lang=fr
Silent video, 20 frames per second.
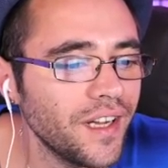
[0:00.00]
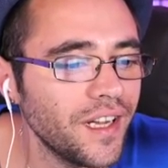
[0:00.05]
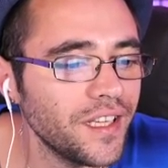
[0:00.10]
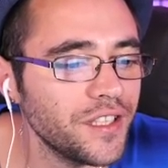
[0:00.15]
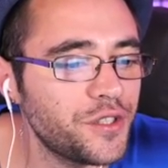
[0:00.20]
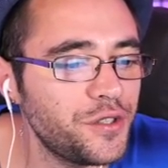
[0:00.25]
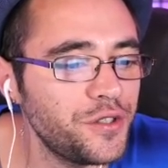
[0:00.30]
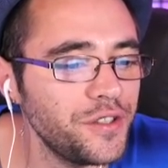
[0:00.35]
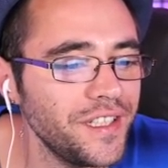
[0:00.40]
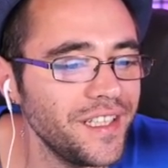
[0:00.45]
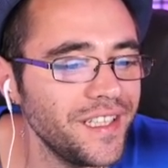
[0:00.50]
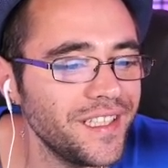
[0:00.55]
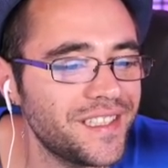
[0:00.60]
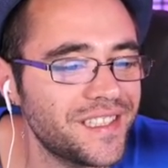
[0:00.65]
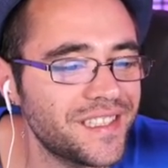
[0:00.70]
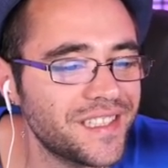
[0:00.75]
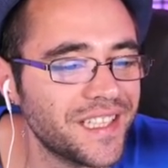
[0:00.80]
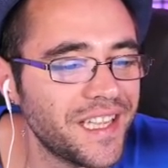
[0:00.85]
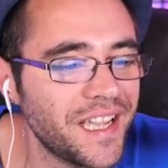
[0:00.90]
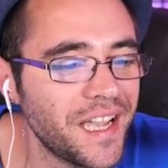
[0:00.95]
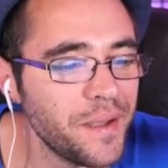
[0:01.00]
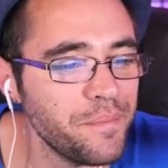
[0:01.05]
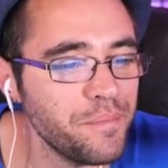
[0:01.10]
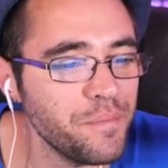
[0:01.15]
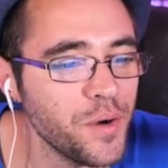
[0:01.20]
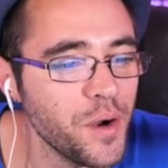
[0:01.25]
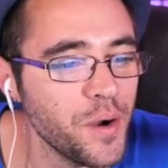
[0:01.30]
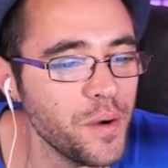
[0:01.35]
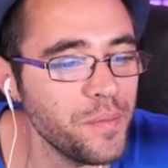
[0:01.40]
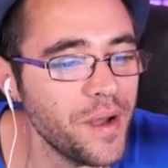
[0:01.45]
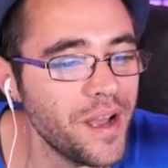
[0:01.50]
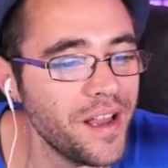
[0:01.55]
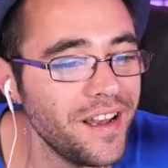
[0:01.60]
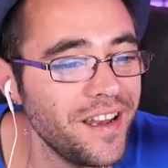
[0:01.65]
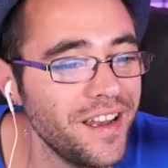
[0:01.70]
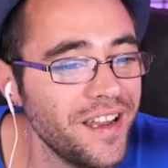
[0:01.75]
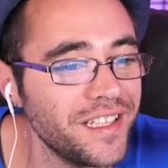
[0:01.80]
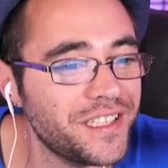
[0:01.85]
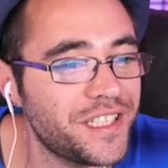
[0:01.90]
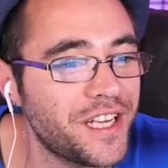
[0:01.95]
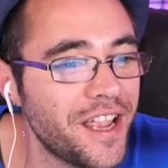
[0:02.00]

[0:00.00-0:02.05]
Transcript: Ah je suis extrêmement mal là,